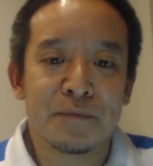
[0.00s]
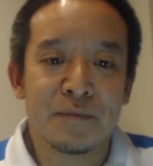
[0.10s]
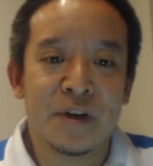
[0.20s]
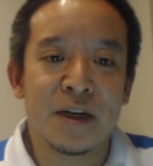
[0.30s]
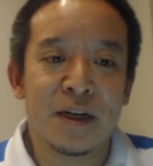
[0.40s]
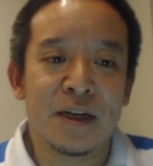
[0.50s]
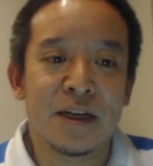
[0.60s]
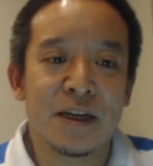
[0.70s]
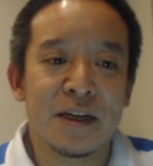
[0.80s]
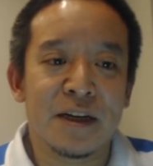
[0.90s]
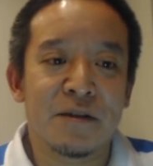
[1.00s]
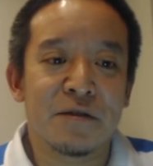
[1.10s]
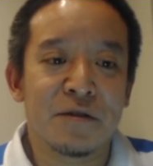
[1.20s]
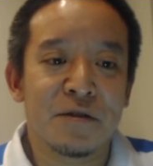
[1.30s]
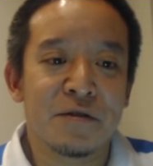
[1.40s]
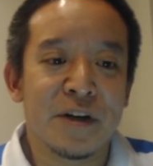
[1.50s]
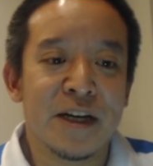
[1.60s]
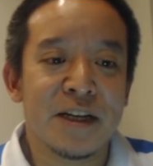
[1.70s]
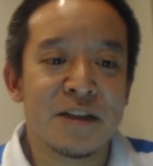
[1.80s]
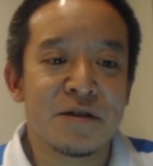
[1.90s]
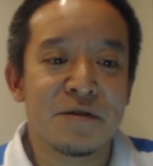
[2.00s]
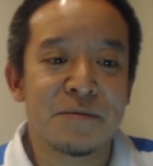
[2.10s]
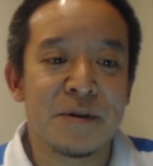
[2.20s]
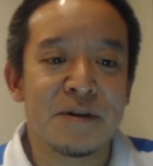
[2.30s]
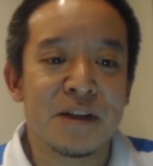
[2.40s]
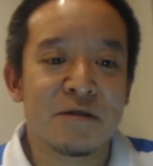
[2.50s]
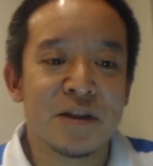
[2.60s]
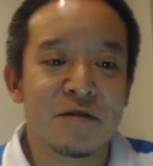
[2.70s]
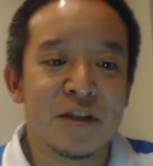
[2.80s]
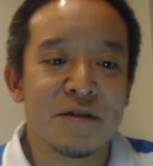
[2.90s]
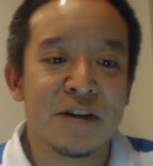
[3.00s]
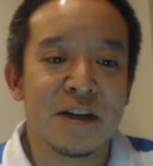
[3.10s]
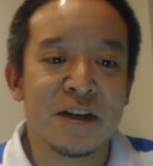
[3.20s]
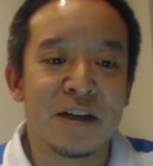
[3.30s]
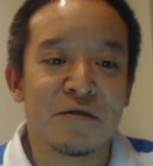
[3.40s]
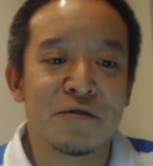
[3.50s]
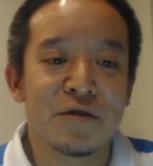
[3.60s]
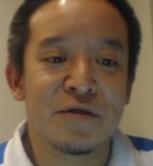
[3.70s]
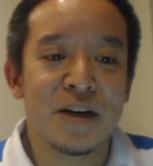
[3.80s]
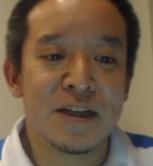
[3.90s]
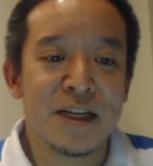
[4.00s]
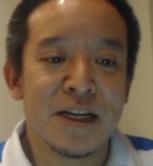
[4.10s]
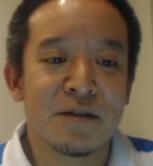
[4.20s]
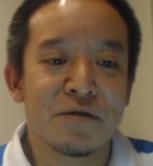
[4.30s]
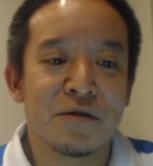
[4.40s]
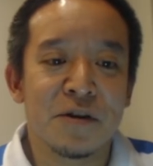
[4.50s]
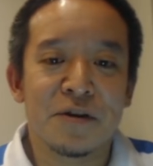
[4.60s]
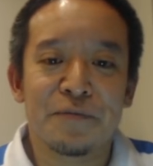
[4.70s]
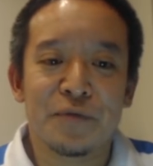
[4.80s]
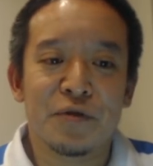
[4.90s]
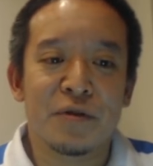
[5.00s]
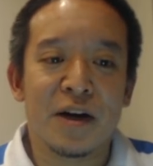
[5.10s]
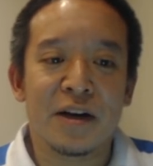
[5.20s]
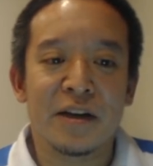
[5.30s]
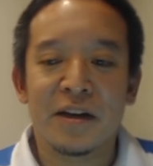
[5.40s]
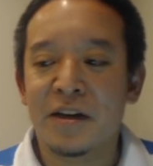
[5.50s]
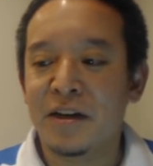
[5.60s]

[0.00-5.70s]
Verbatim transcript: まあね、本来ですと、まあ、私としては、ね、こういうアンケート動画がね、